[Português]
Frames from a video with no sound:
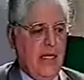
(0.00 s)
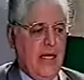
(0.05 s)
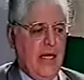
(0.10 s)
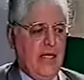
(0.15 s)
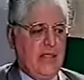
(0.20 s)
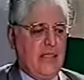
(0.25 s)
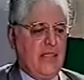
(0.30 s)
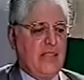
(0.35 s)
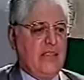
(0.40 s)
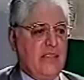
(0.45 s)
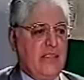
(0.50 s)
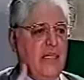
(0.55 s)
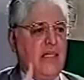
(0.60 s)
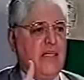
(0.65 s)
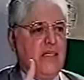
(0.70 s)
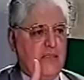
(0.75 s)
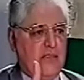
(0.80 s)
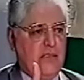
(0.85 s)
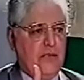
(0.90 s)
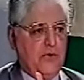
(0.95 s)
Essas
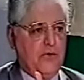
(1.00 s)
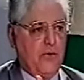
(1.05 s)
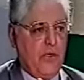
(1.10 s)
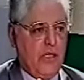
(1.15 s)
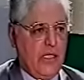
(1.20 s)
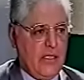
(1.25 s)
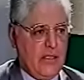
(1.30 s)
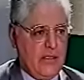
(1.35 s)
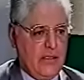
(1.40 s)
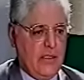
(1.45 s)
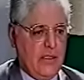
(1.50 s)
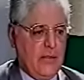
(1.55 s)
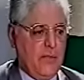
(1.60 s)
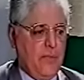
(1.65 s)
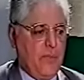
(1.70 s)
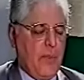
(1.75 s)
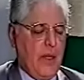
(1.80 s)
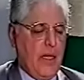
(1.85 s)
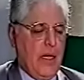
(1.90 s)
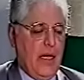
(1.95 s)
cenas de violência,
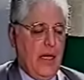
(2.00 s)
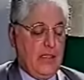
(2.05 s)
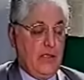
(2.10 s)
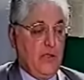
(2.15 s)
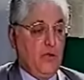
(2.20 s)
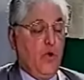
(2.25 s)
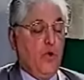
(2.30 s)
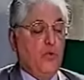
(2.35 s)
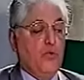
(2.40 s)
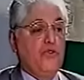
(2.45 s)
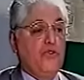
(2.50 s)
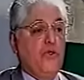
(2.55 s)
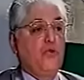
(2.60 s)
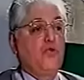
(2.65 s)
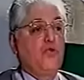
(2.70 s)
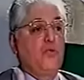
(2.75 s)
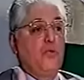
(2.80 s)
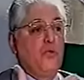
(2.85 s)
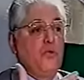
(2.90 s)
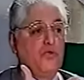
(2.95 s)
assim como seus,
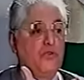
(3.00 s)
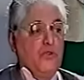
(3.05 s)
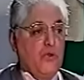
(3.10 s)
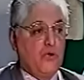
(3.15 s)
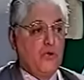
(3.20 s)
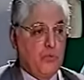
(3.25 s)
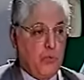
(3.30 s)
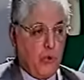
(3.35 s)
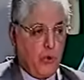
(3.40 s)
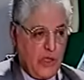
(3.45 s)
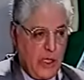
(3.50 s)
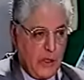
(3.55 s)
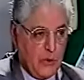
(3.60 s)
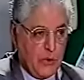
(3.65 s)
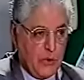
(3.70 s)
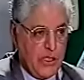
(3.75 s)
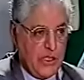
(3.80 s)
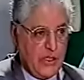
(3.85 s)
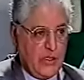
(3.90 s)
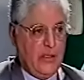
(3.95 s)
seus
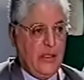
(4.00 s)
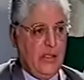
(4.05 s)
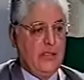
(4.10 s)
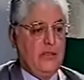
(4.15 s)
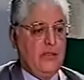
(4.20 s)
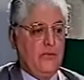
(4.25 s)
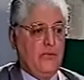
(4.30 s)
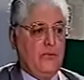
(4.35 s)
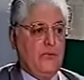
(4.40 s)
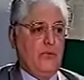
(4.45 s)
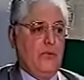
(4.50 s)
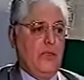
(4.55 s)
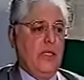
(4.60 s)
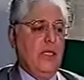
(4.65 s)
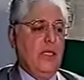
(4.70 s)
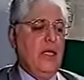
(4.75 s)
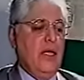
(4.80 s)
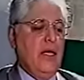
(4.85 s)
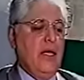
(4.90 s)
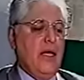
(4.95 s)
protagonistas,
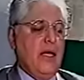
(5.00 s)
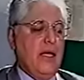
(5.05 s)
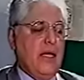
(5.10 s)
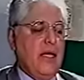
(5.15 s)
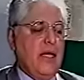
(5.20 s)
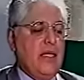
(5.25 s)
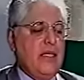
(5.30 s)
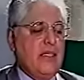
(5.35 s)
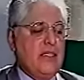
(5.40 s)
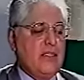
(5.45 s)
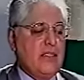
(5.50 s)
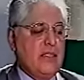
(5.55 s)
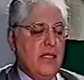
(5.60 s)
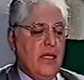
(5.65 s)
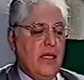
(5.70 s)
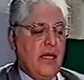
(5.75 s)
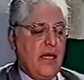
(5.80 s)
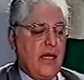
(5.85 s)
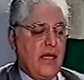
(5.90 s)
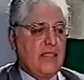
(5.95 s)
né, eles
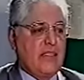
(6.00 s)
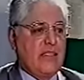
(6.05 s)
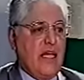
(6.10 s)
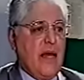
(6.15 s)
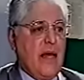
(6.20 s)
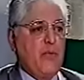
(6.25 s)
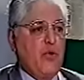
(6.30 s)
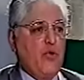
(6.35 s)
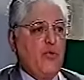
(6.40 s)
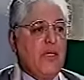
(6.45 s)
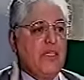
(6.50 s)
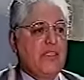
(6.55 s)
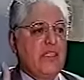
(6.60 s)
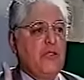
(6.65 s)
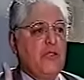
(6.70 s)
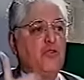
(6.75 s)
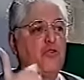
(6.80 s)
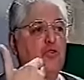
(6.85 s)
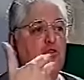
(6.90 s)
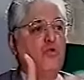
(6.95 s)
recebem uma
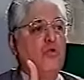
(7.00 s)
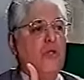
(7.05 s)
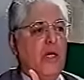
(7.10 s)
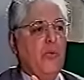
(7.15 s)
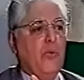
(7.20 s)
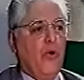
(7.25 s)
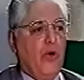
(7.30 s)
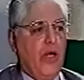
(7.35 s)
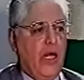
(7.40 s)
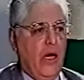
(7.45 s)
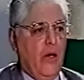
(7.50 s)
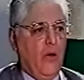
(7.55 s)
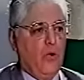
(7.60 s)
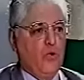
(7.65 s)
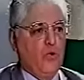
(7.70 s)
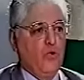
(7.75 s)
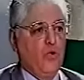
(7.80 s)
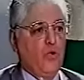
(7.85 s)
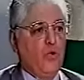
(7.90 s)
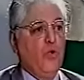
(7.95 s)
censura moral
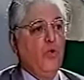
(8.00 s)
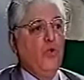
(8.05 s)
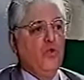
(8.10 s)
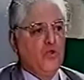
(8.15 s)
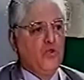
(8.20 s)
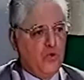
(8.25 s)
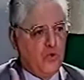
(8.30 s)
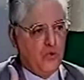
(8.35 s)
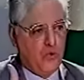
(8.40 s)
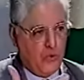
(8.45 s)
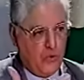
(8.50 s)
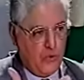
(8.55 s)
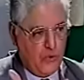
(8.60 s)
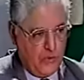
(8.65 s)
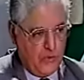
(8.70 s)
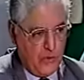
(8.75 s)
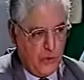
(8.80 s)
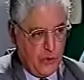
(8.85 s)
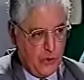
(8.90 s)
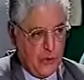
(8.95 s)
no curso do, do
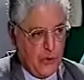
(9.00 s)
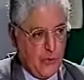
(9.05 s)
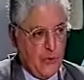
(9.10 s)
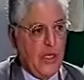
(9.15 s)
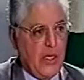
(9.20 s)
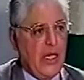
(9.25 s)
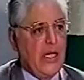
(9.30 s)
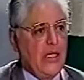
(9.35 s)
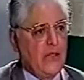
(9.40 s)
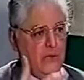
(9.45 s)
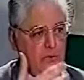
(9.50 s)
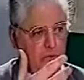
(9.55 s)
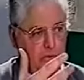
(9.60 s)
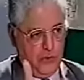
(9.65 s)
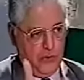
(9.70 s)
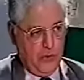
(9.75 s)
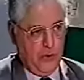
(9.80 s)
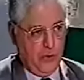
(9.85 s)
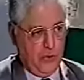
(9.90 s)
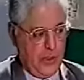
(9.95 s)
filme, do enredo do
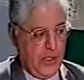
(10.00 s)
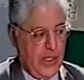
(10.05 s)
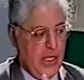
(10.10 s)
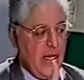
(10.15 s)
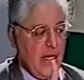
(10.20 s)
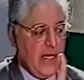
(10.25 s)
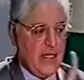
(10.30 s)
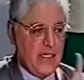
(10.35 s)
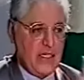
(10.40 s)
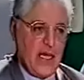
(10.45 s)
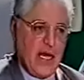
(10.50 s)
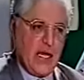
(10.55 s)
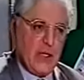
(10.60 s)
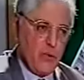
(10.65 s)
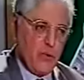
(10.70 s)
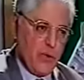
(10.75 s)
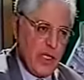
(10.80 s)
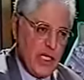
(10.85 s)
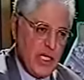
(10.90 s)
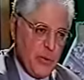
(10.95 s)
filme. Já no
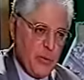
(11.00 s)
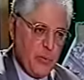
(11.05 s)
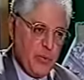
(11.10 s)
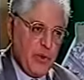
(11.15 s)
clipe,